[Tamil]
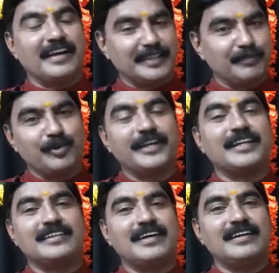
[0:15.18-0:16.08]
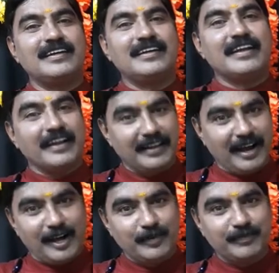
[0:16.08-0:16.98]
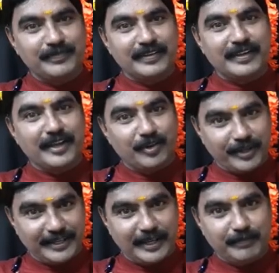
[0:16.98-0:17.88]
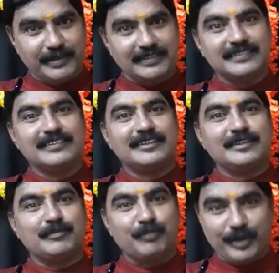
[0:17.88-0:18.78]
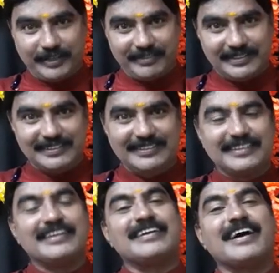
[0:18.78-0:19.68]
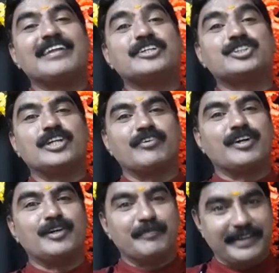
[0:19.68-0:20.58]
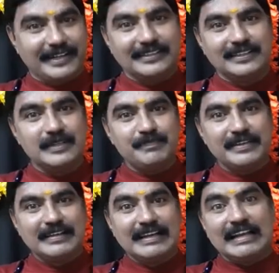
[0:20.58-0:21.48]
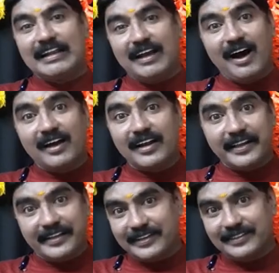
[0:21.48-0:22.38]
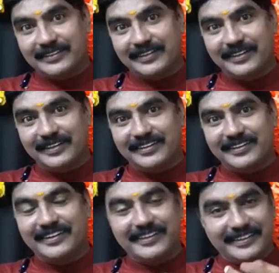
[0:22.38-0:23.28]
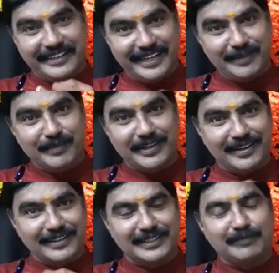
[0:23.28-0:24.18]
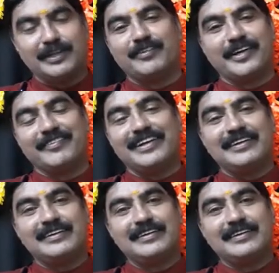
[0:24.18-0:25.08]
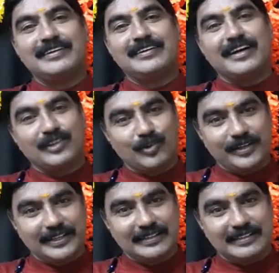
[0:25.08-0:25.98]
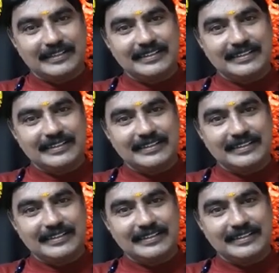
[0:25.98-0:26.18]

அதை முன்னிட்டு தான் நானும் என்னுடைய நண்பர் முனைவர் ராதாகிருஷ்ணன் அவர்களும் இணைந்து நாராயணியத்தை எளிமையான தமிழ் வடிவில் அதனுடைய